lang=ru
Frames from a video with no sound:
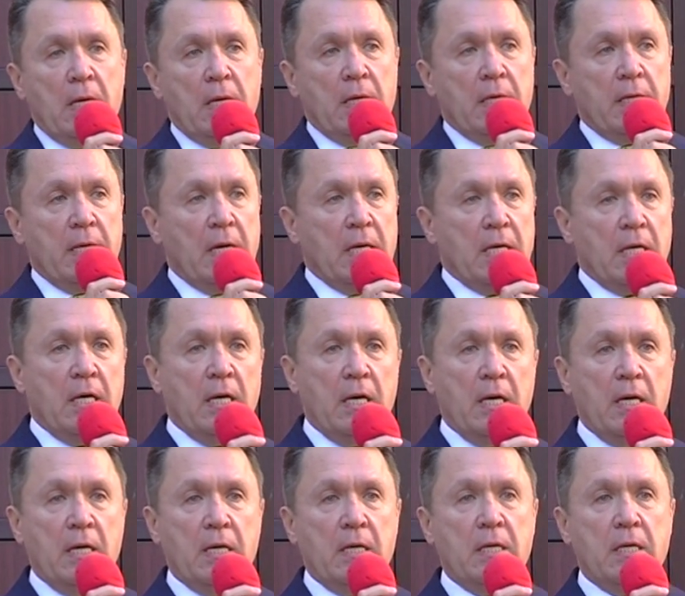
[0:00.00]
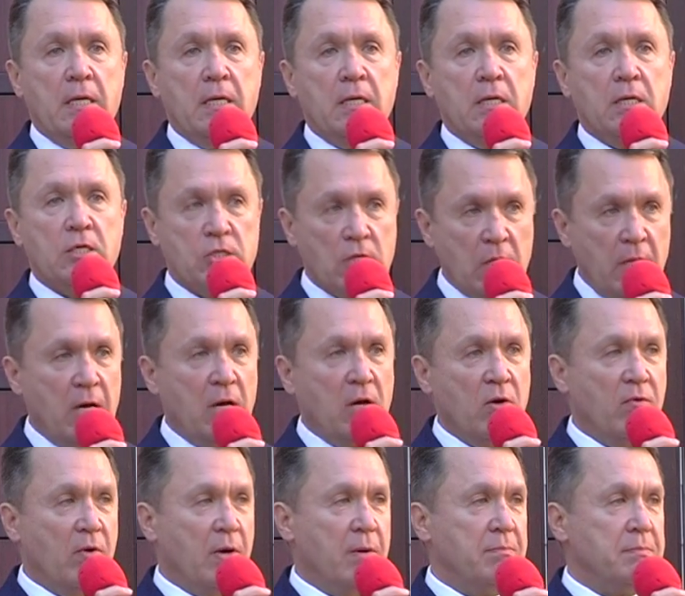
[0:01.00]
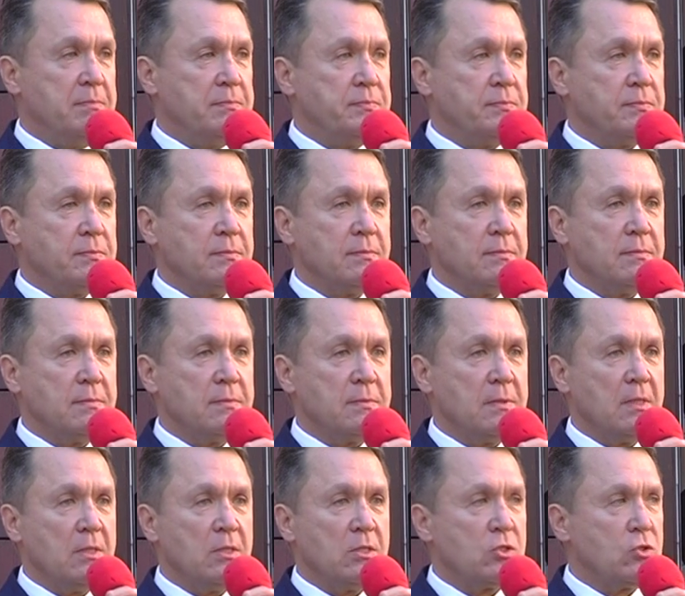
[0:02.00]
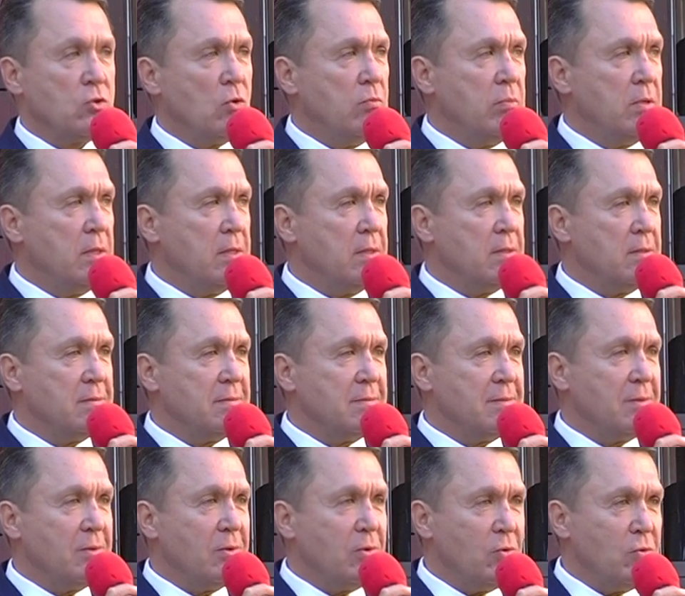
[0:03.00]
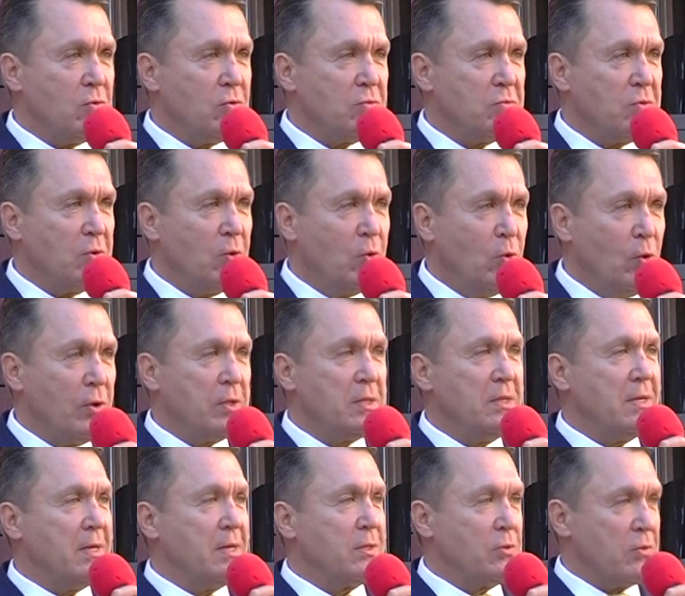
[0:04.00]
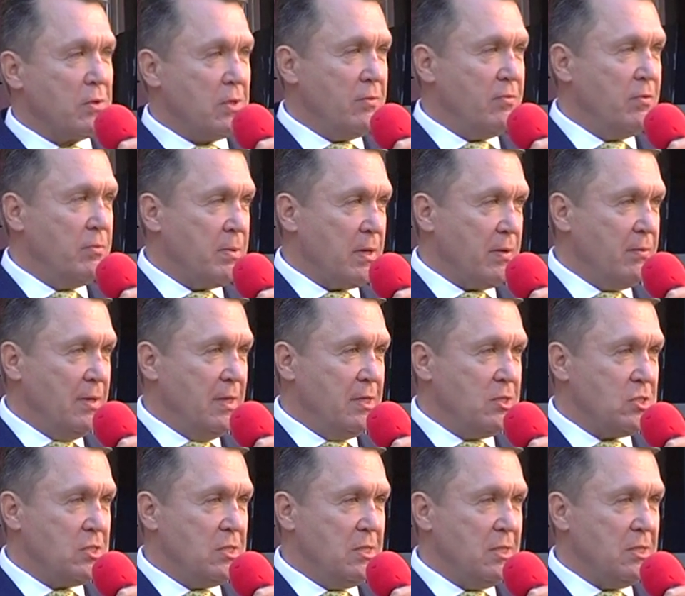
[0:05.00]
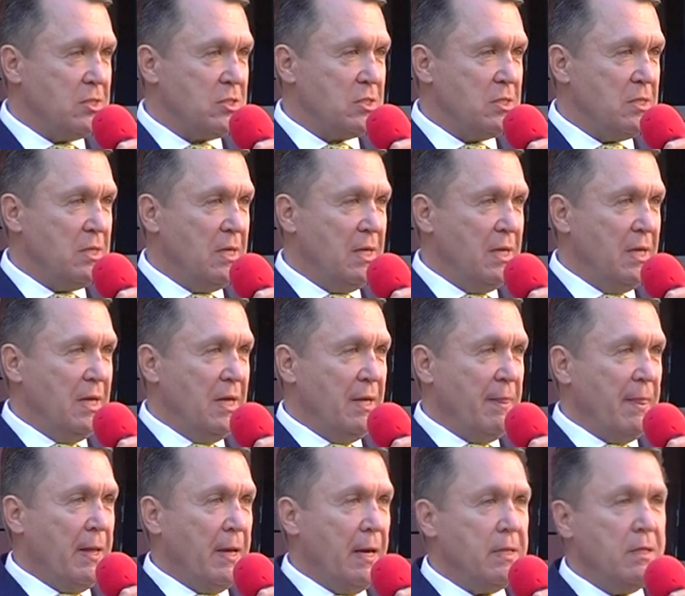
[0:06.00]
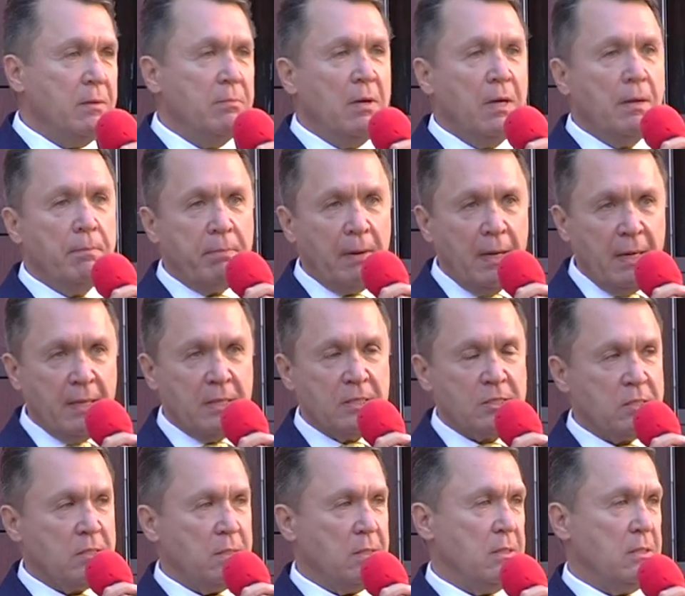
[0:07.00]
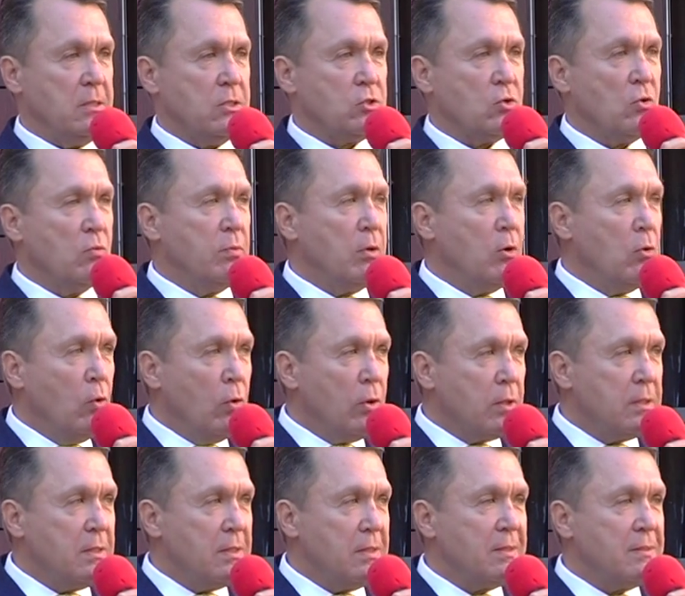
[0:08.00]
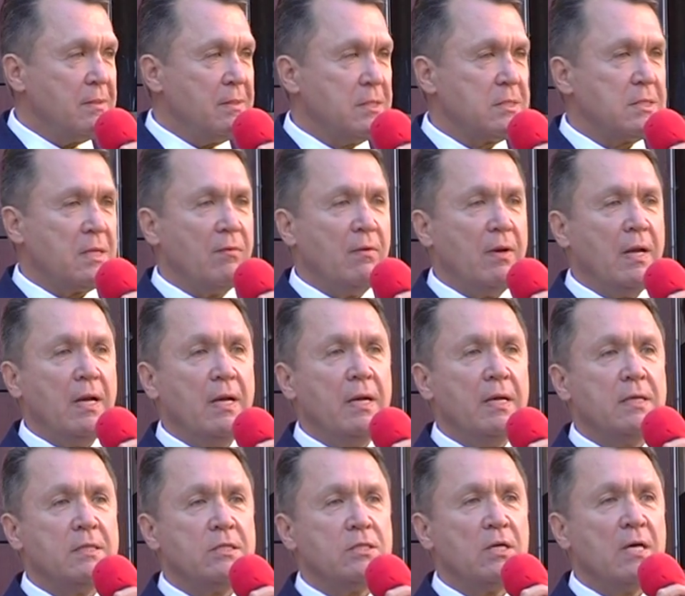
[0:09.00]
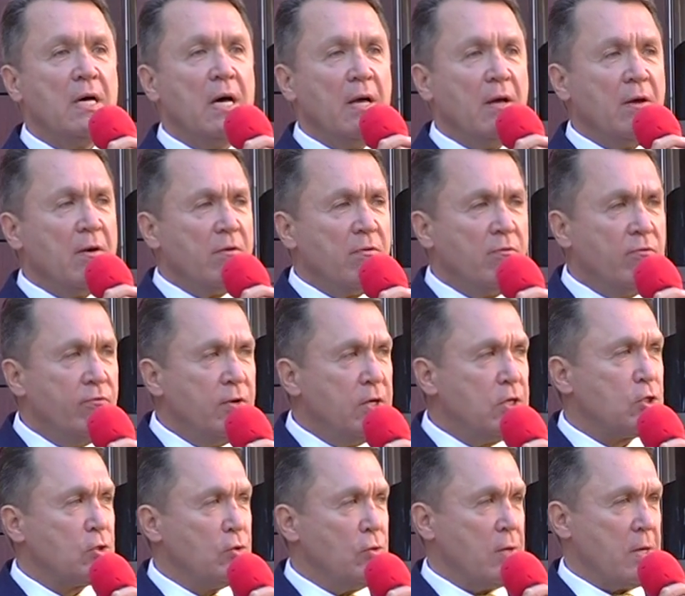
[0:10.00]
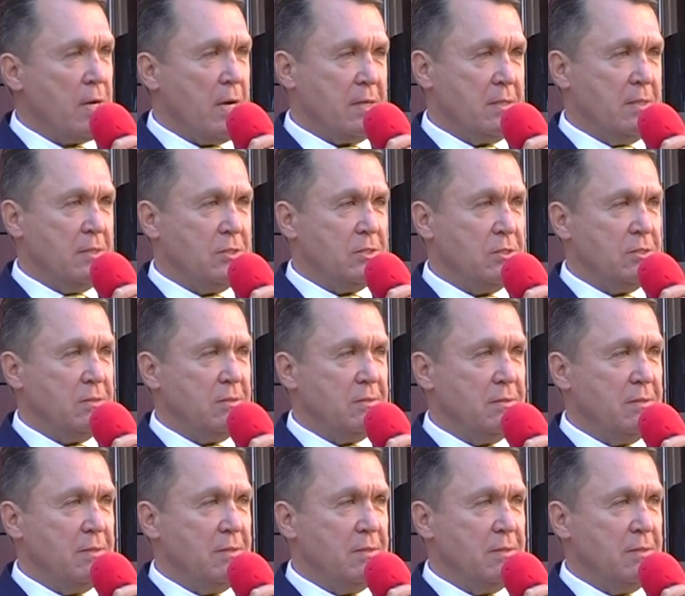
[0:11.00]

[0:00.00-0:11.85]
Я желаю вам, чтобы годы, которые вы провели здесь, они были полезны, чтобы годы доставляли эти высшую радость